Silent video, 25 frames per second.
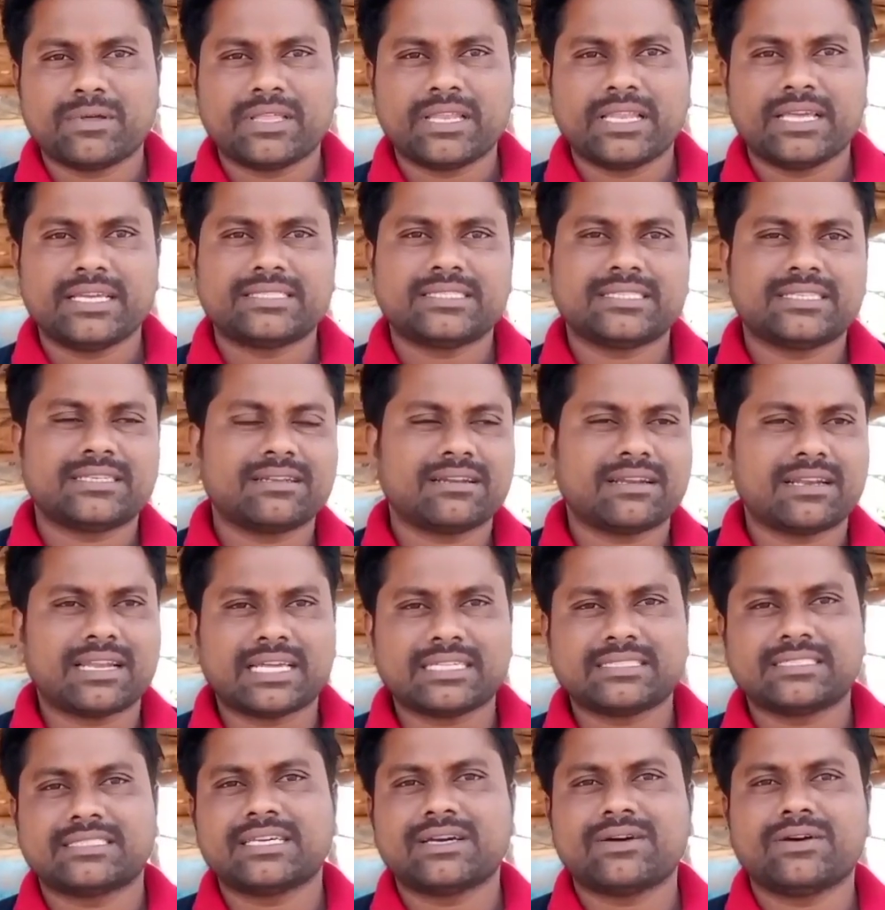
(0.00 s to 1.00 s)
వదిలేసిండు
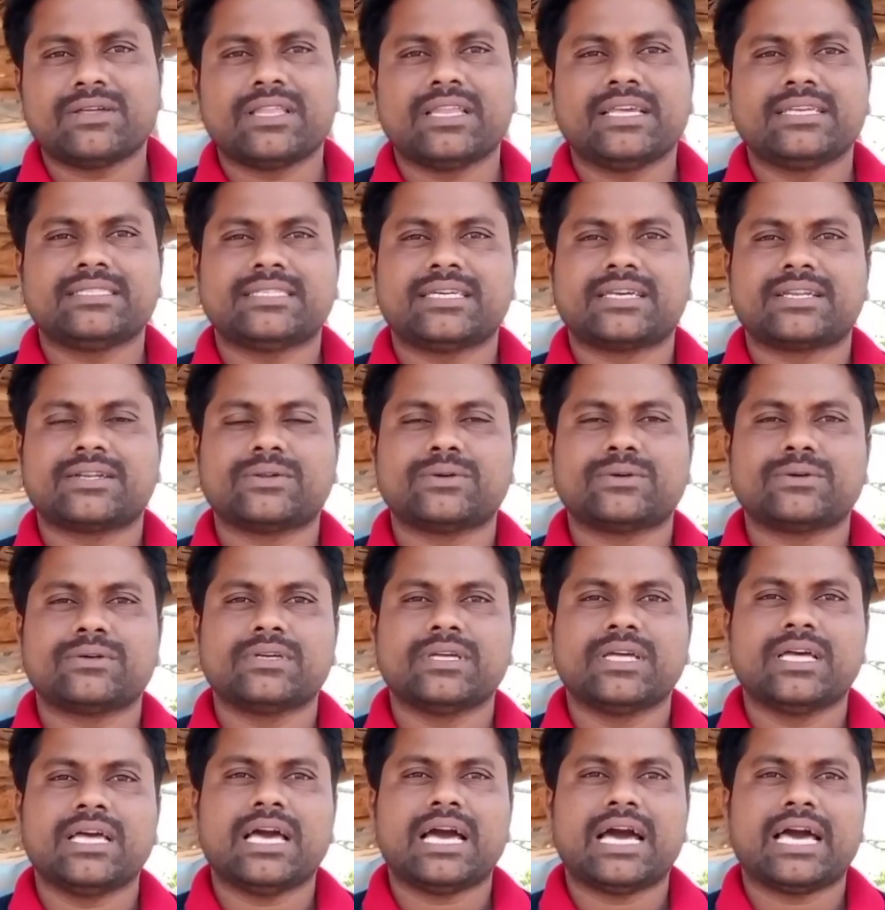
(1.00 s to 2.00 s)
లజ్జ వదిలేసారు
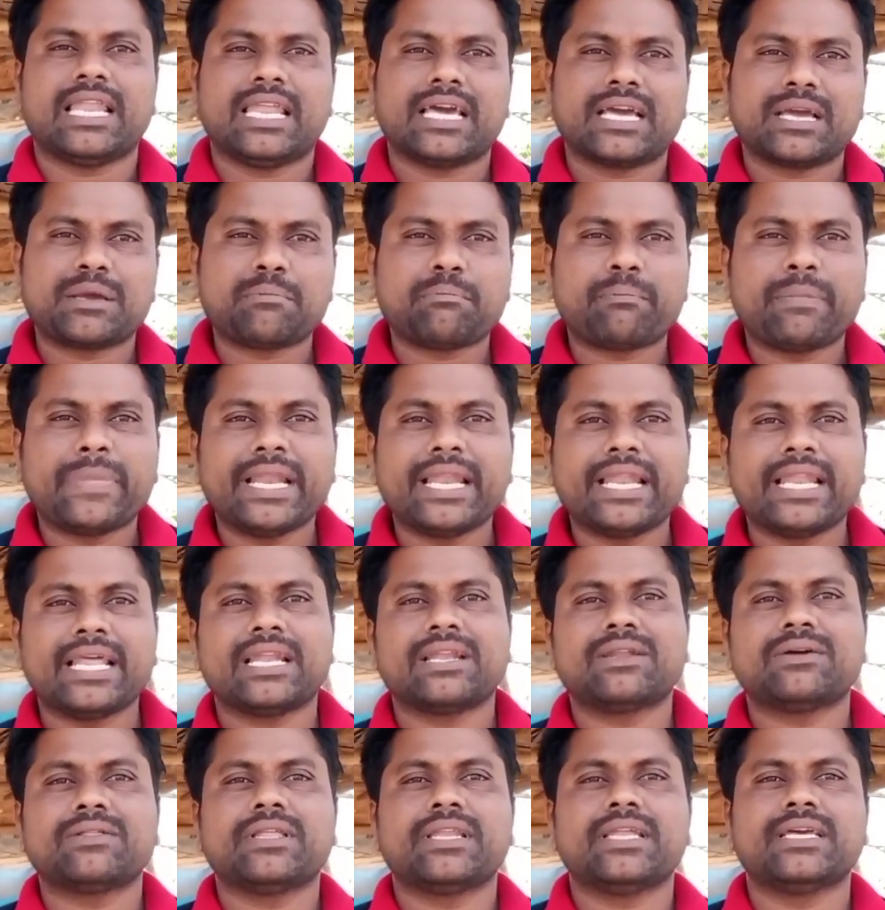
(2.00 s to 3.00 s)
అలాగే
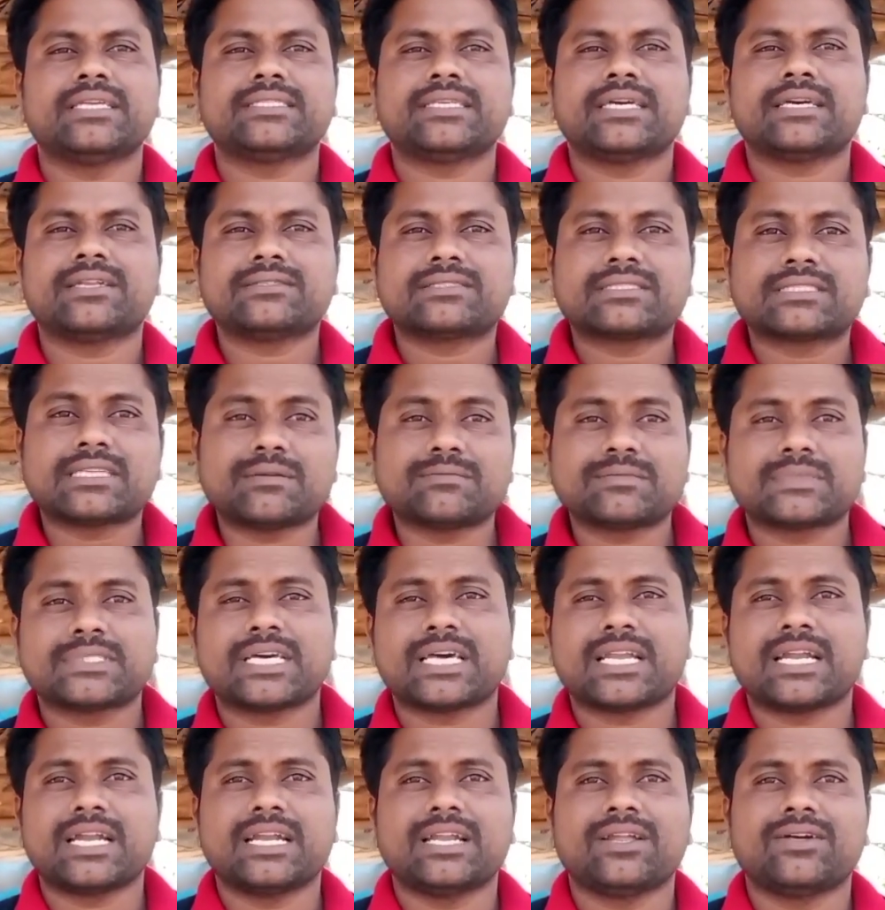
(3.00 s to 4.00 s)
పిల్లల్ని వదిలేశారు
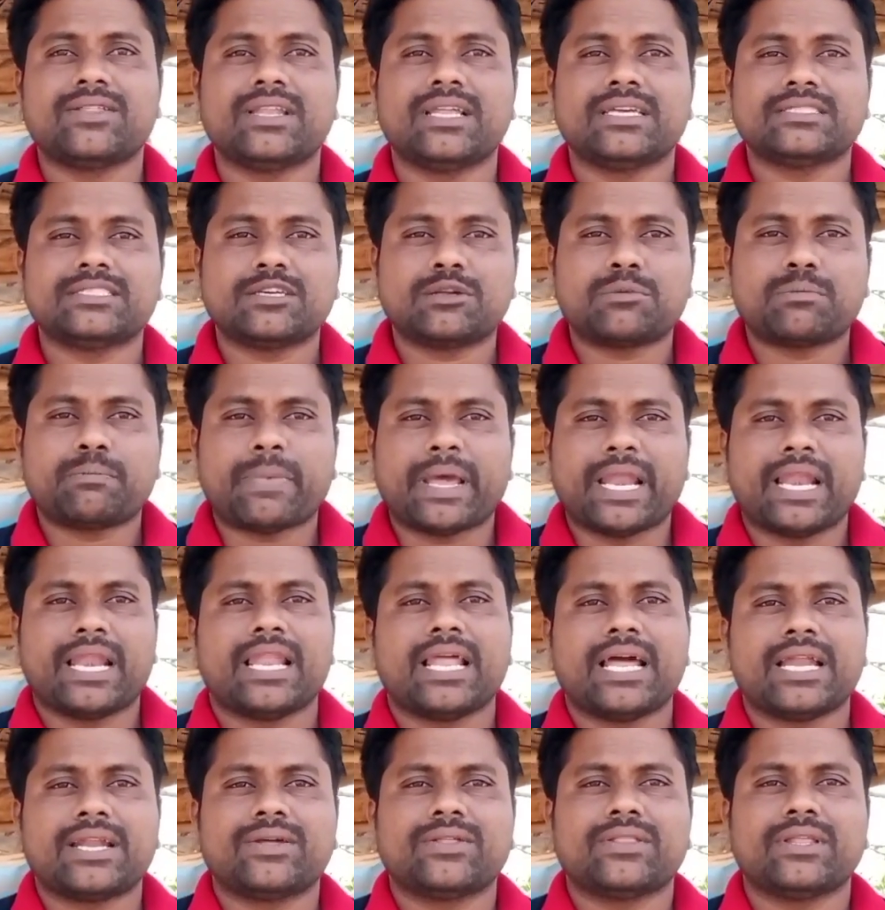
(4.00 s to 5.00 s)
సంసారాన్ని వదిలేశారు
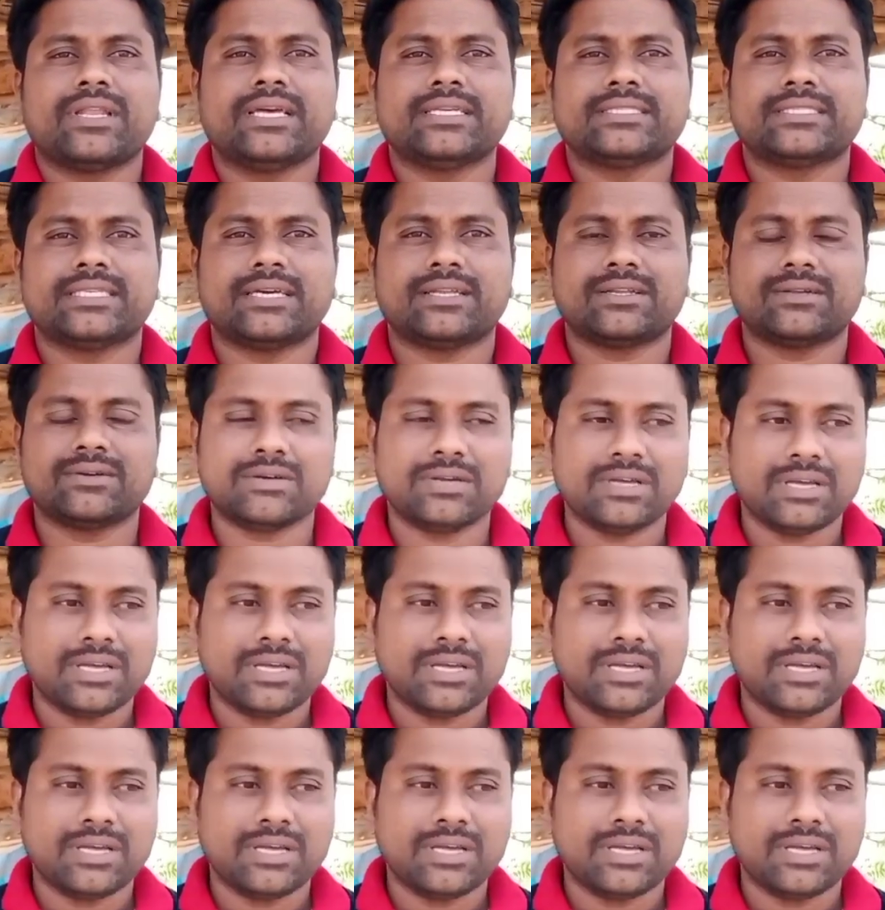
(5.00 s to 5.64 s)
పిల్లల్ని వదిలేశారు